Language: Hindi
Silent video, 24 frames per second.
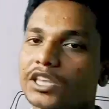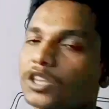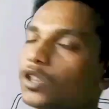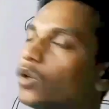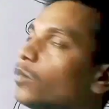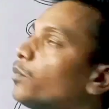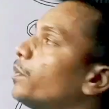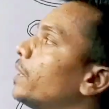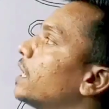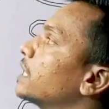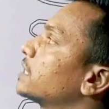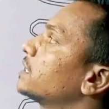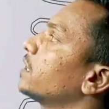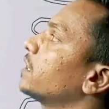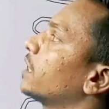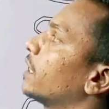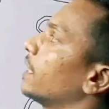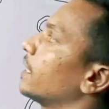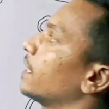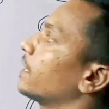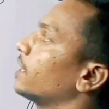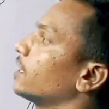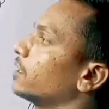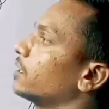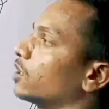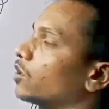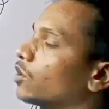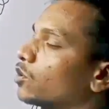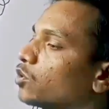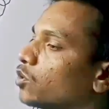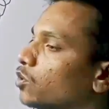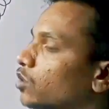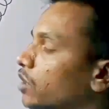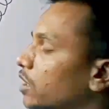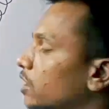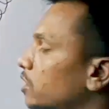बताता हूँ फ्लेक्सिंग करने की क्या
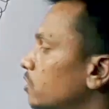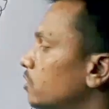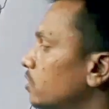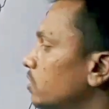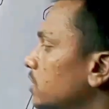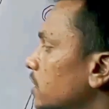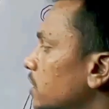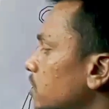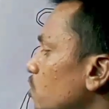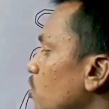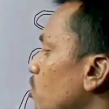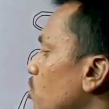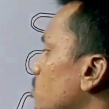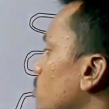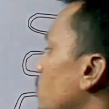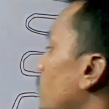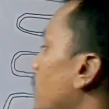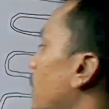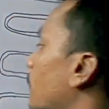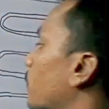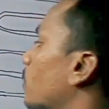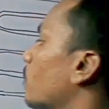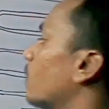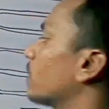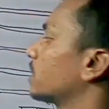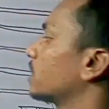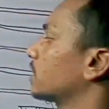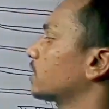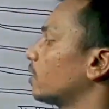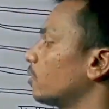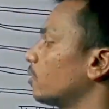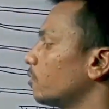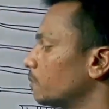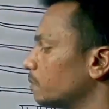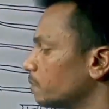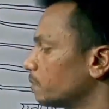जरूरत होती है जैसे दोस्तों मैं आपको
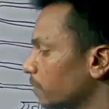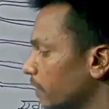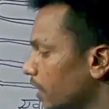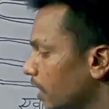बताता हूँ